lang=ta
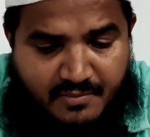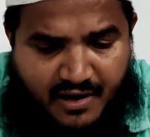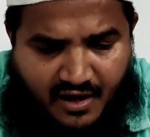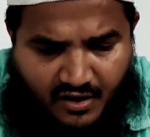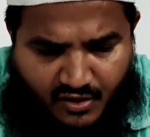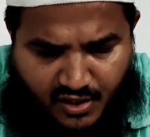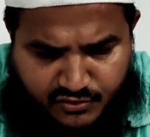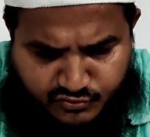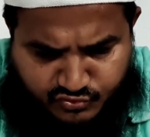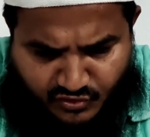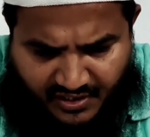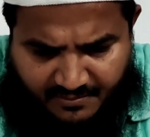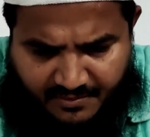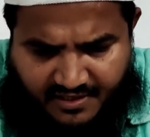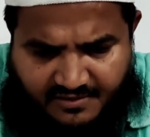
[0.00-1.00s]
நபிமார்கள்
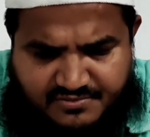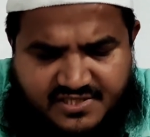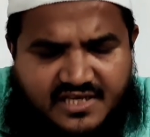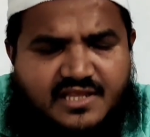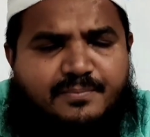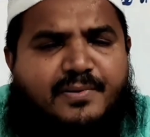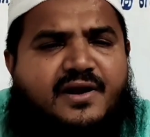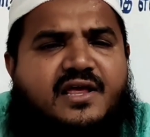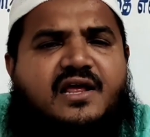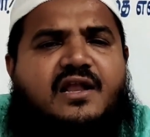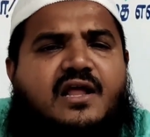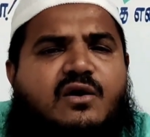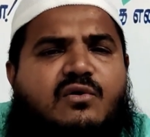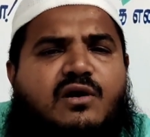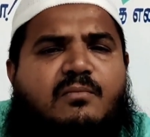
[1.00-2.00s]
அத்தனை பேரும் செய்த பணி
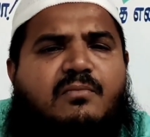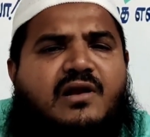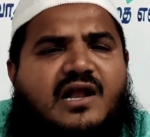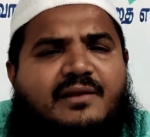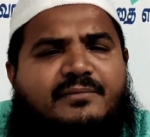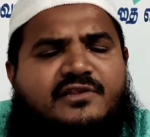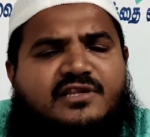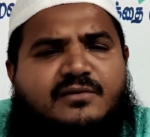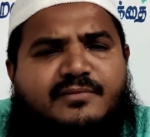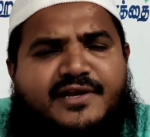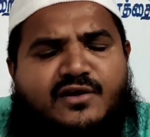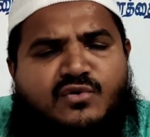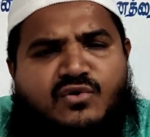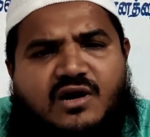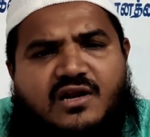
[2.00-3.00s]
அல்லாஹூர் அப்துல் ஆமி
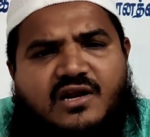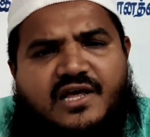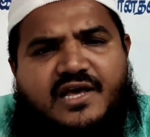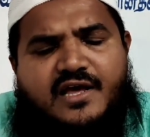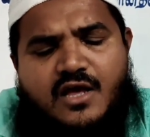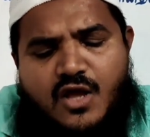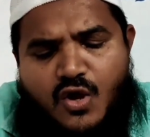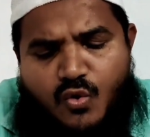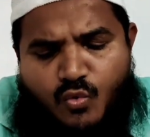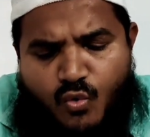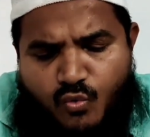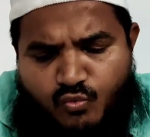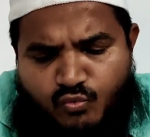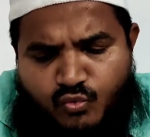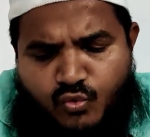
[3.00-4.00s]
திருமறை குரானிலே
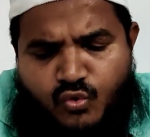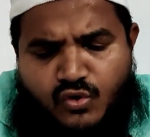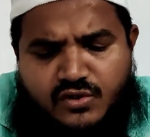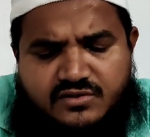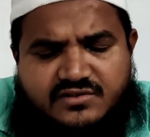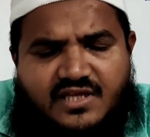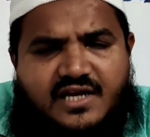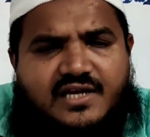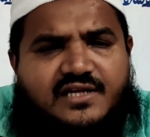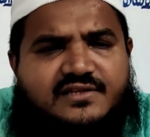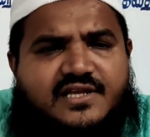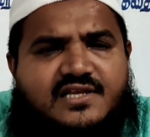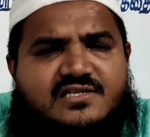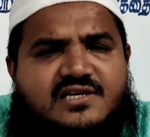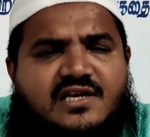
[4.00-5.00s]
ஒவ்வொரு
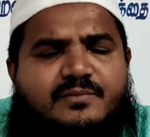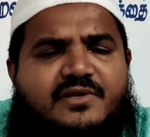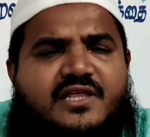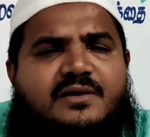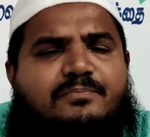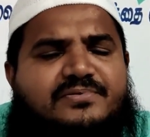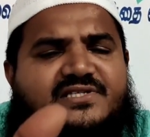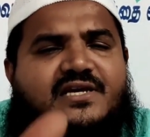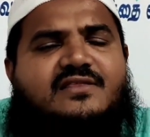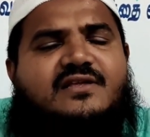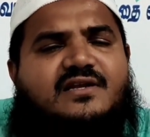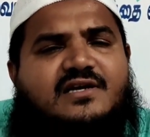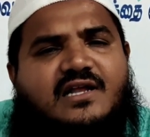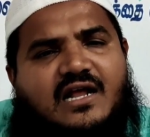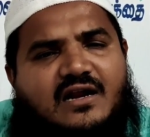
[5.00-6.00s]
தீர்க்க தரிசிகளும் இதை
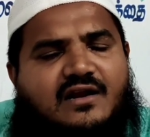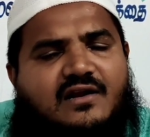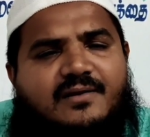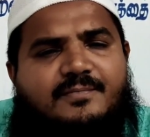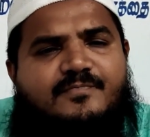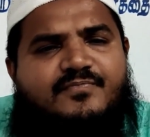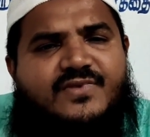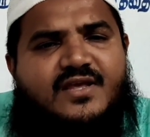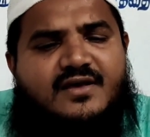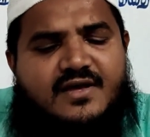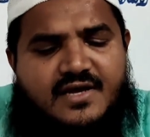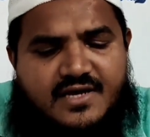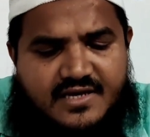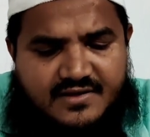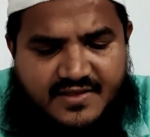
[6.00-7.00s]
செய்திருக்கிறார்கள்
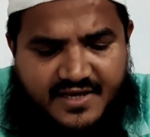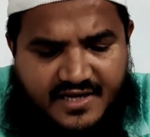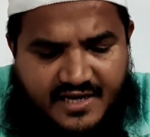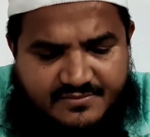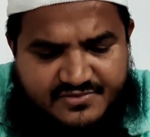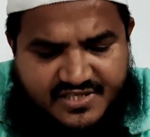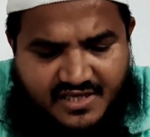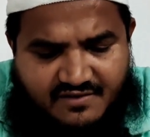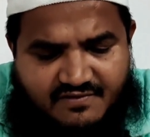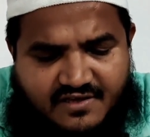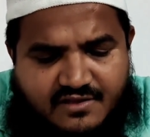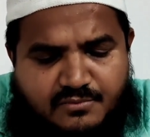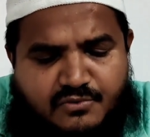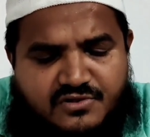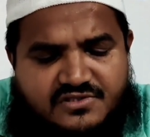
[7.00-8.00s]
இதை நாம்
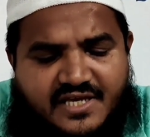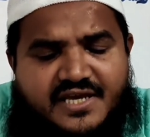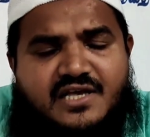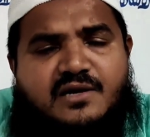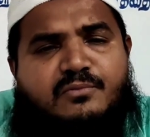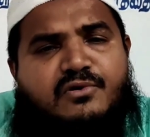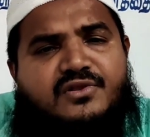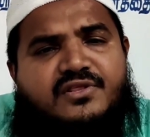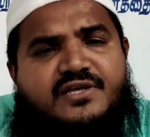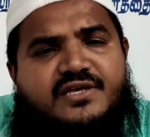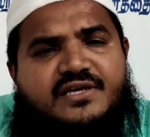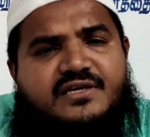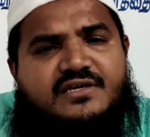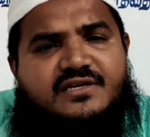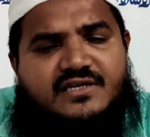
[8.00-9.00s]
செய்த செய்கிற
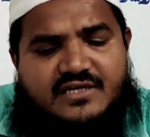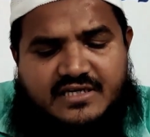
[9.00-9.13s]
பொழுது